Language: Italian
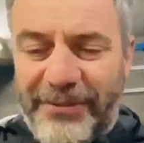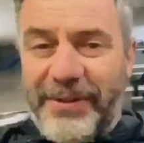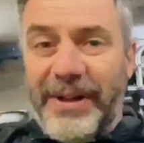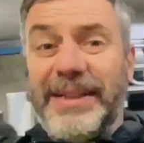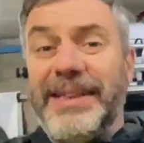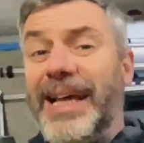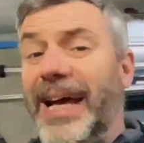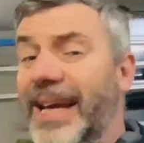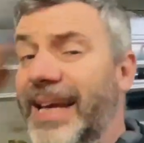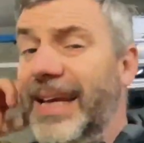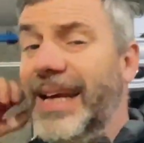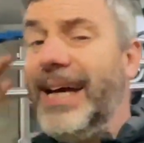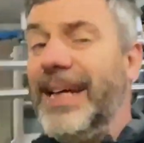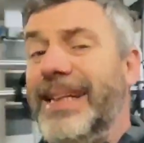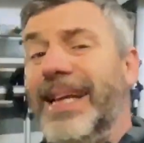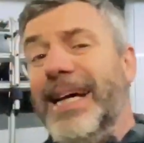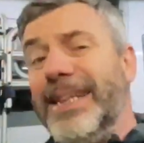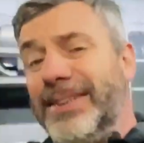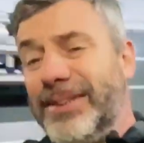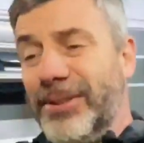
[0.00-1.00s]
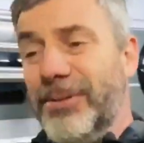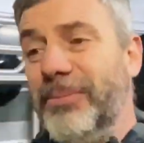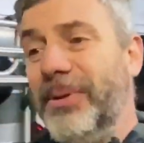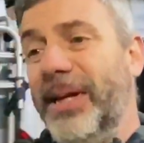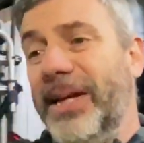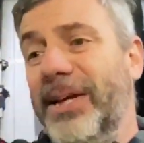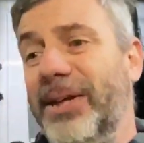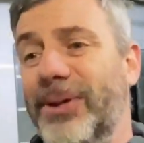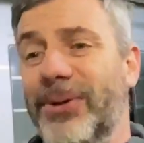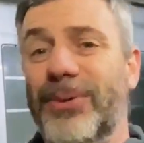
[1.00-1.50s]
fratelli, adesso mi
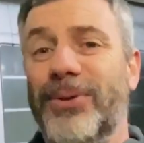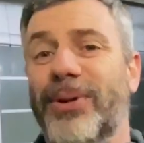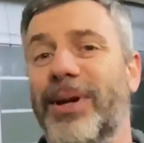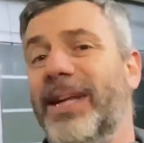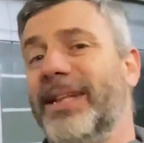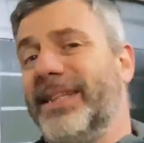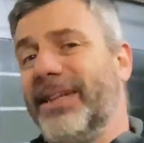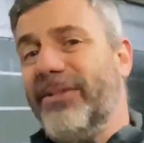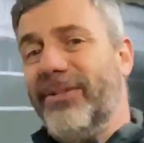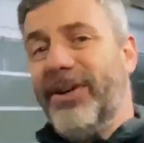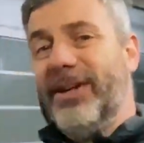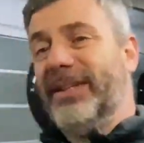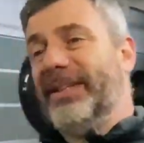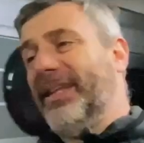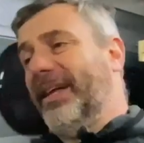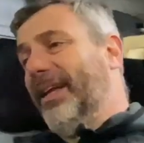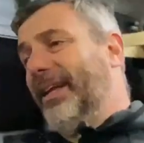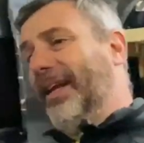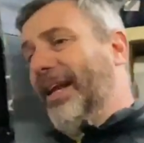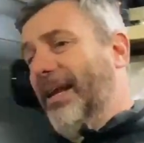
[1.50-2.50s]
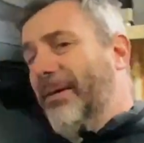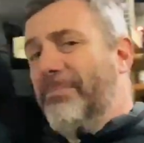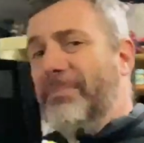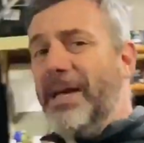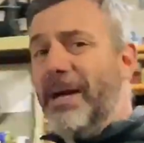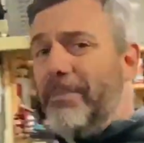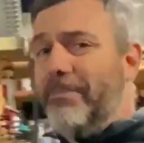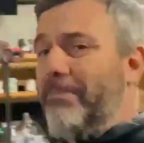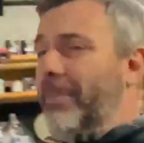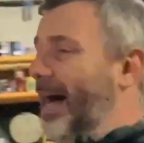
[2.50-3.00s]
rinchiudo un'altra volta nella
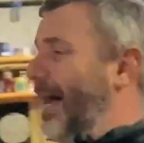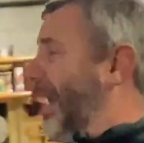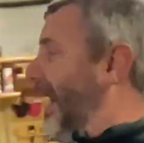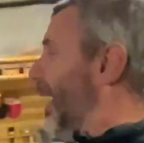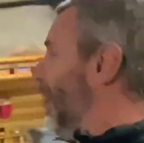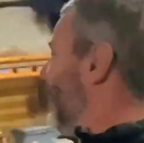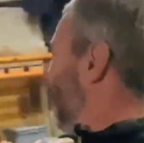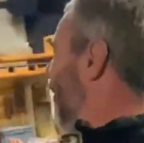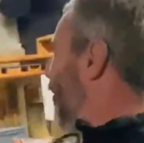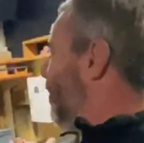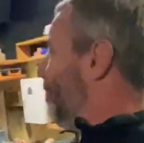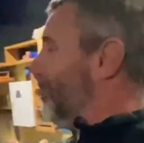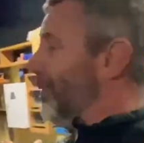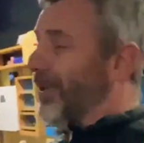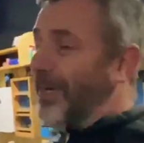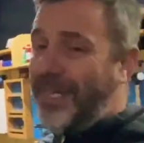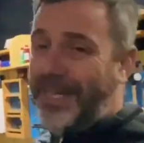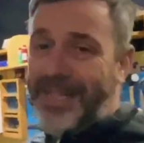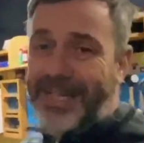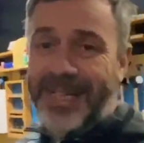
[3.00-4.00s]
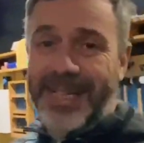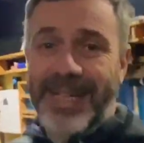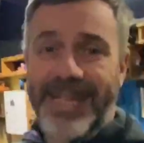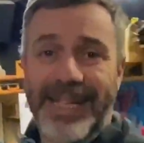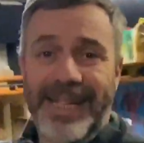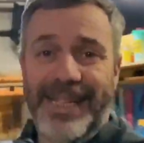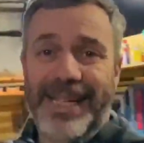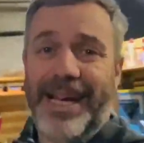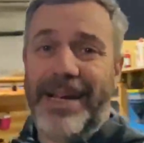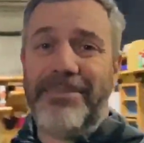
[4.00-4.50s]
mia baraccopoli,
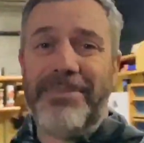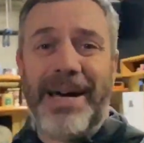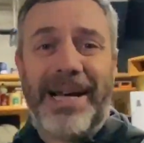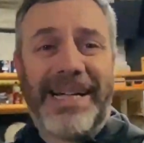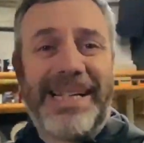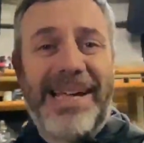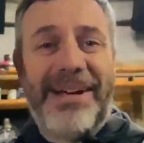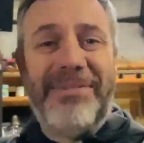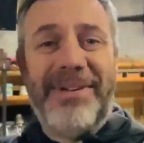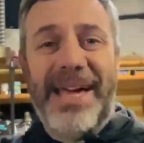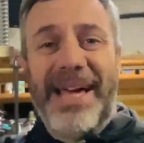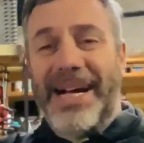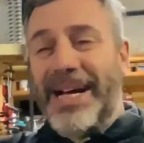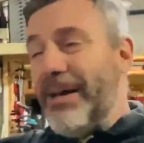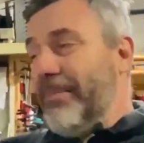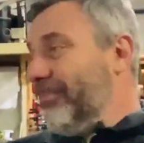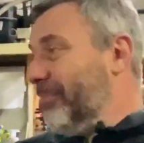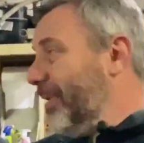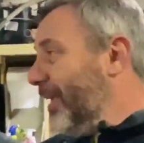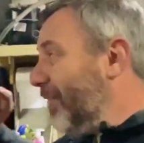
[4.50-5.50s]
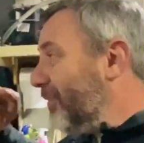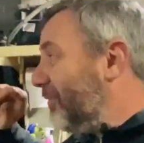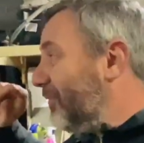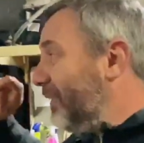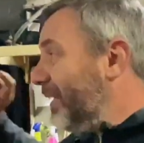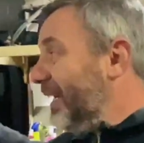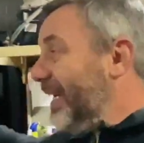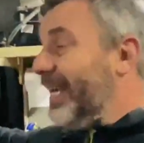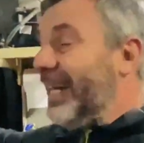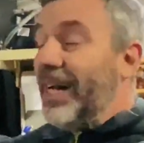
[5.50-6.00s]
nella barcaverna, per
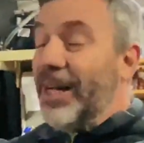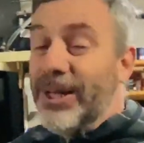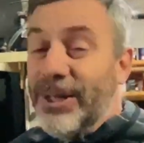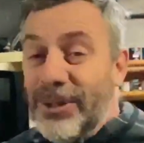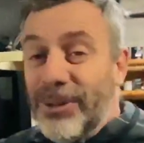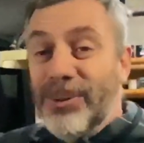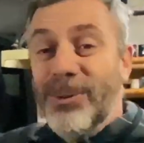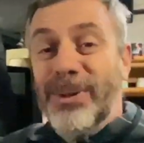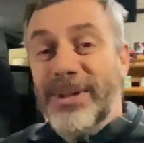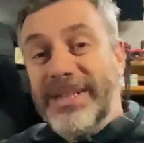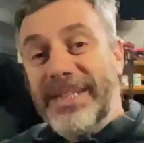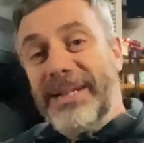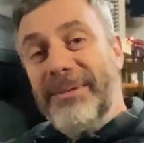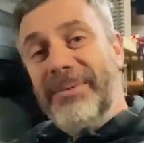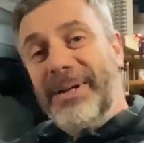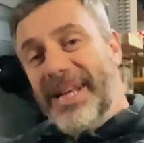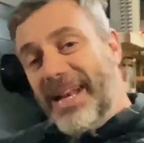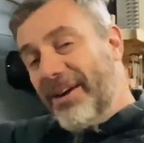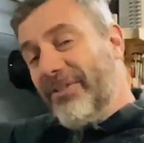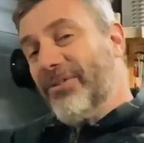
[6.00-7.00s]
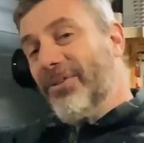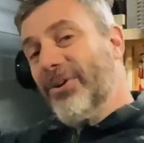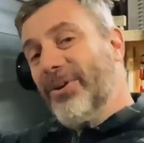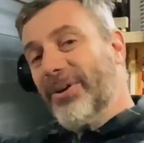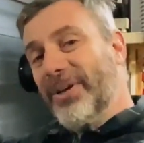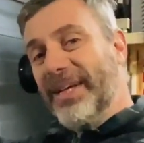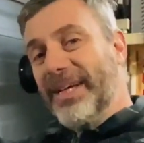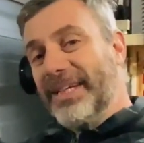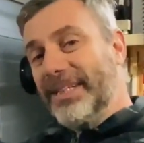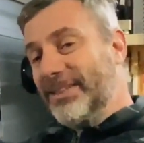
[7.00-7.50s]
finire gli ultimi
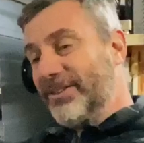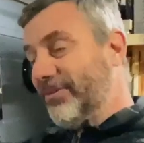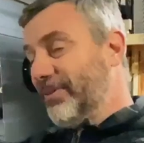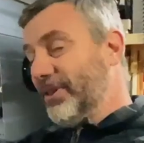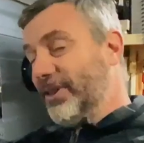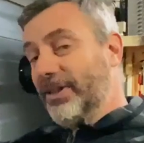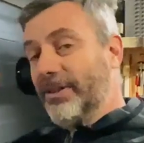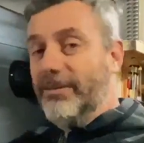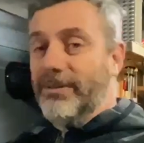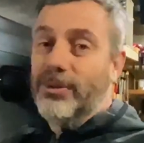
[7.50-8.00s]
lavori che sto facendo.